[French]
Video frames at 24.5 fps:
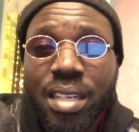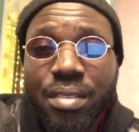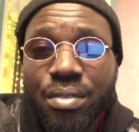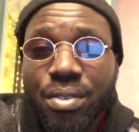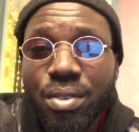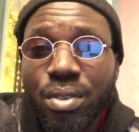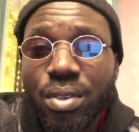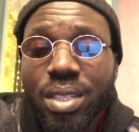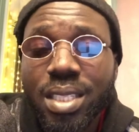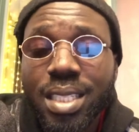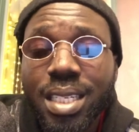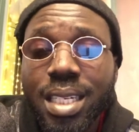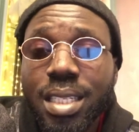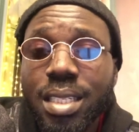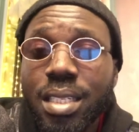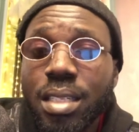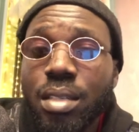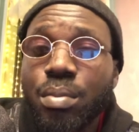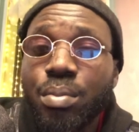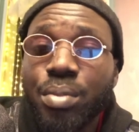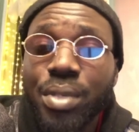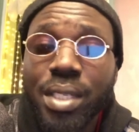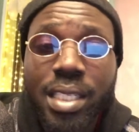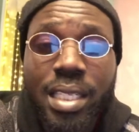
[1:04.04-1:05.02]
d'avion, c'est-à-dire
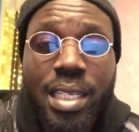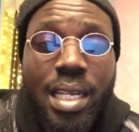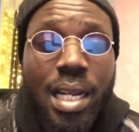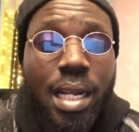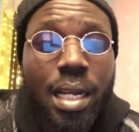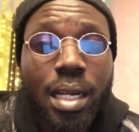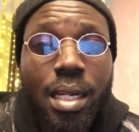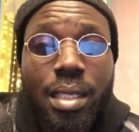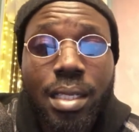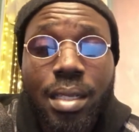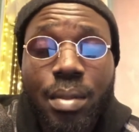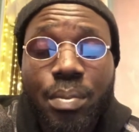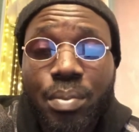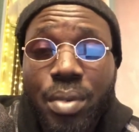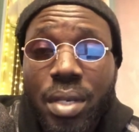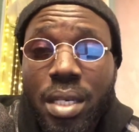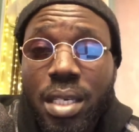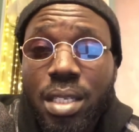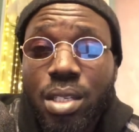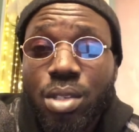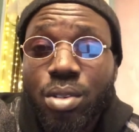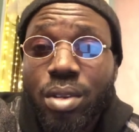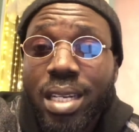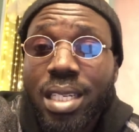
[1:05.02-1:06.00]
il y a des
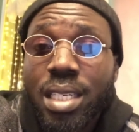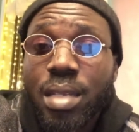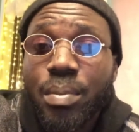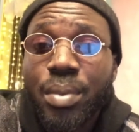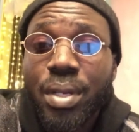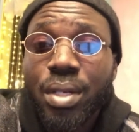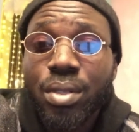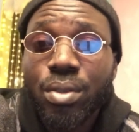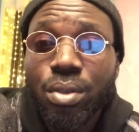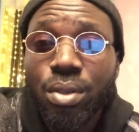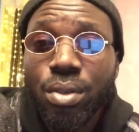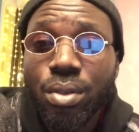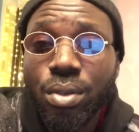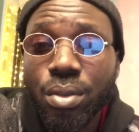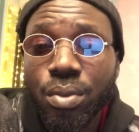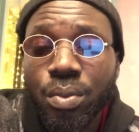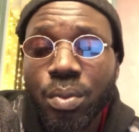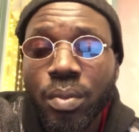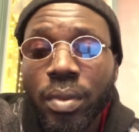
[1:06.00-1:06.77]
pays, cela dépend de,